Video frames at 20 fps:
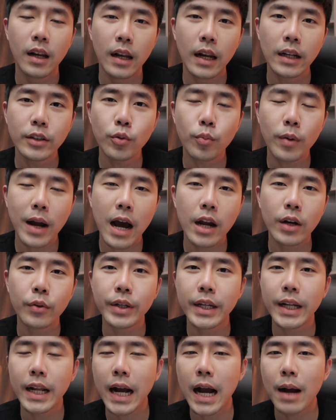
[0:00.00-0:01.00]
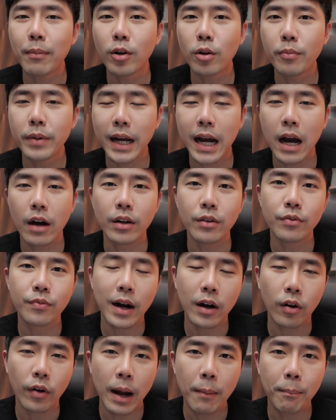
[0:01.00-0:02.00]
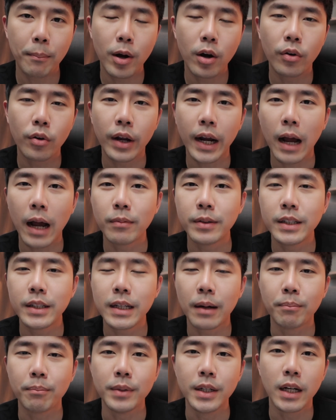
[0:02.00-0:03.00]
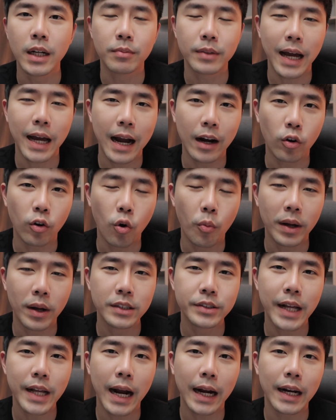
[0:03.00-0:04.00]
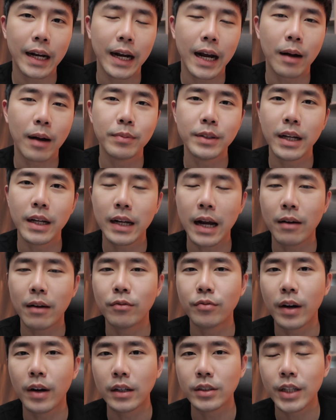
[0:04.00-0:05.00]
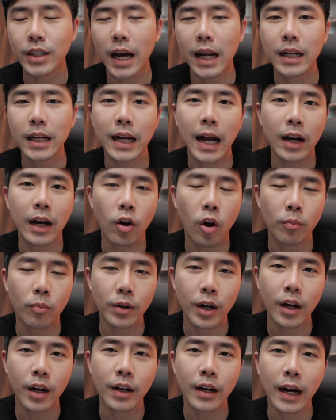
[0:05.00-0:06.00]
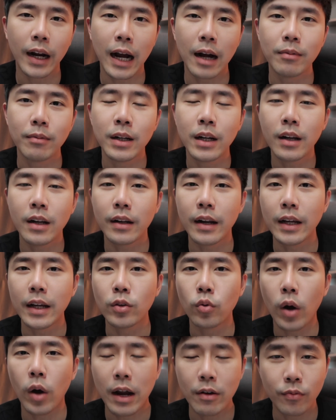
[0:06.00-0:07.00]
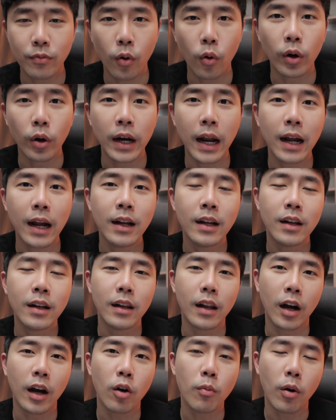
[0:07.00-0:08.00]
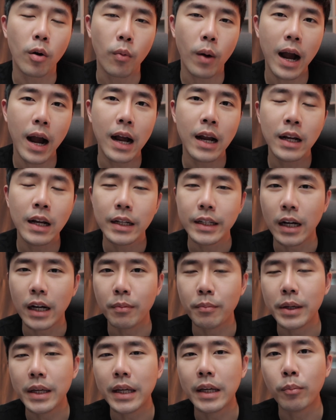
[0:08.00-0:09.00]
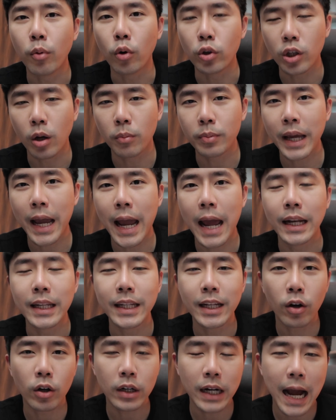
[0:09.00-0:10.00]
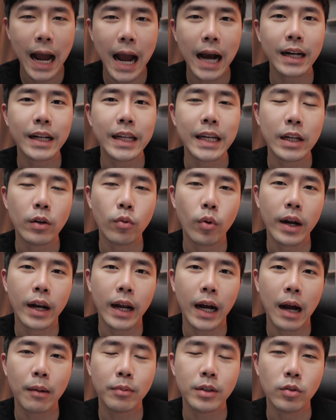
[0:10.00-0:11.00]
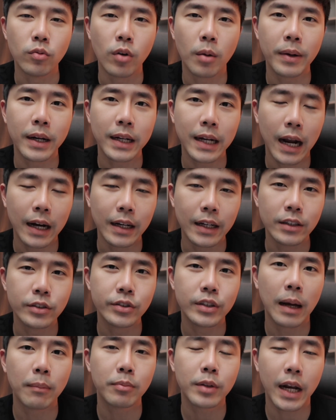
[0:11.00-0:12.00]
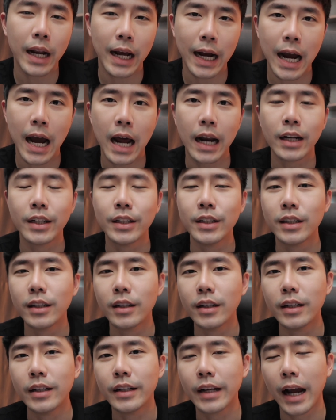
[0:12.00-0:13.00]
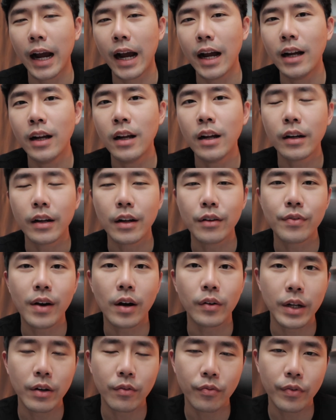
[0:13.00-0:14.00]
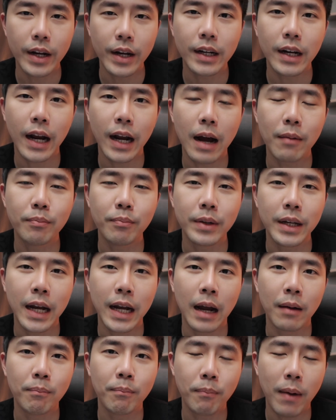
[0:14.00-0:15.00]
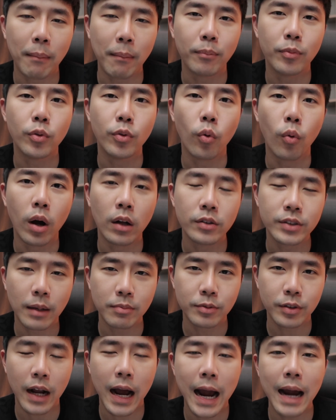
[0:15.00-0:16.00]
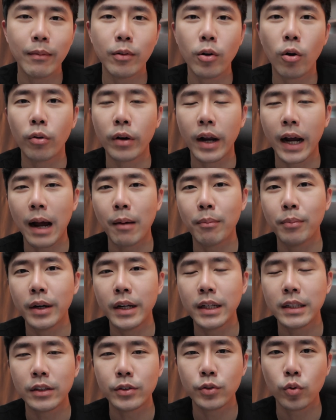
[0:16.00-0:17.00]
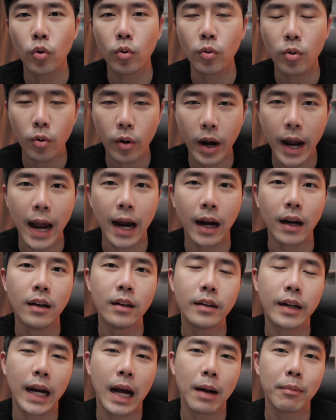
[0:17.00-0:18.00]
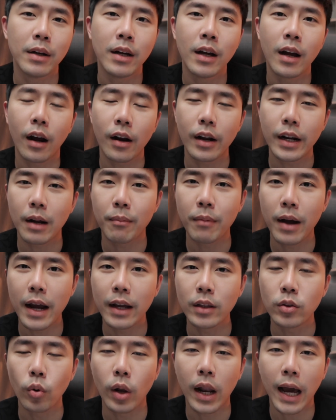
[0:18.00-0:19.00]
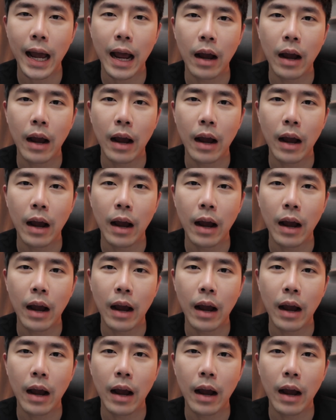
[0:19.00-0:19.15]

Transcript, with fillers: และสุดข่าวในวันนี้นะครับก็มีข่าวในฝั่งของ Apple นะครับที่จับมือกับทาง Goldman Sachs นะครับที่จะทำฟังก์ชันการออมเงินนะครับในตัว iPhone นะ และเขาบอกว่ายังมีผลตอบแทนที่ค่อนข้างดีด้วยนะครับ ถือว่าเป็นการดิสลอฟธนาคารหนึ่งเลยนะฮะในฝั่ง Netflix นะครับ มีการปรับตัว Subscribe ลงนะครับ เพื่อที่จะสู้คู่แข่งนะครับ ก็เลยทำให้ตัวรา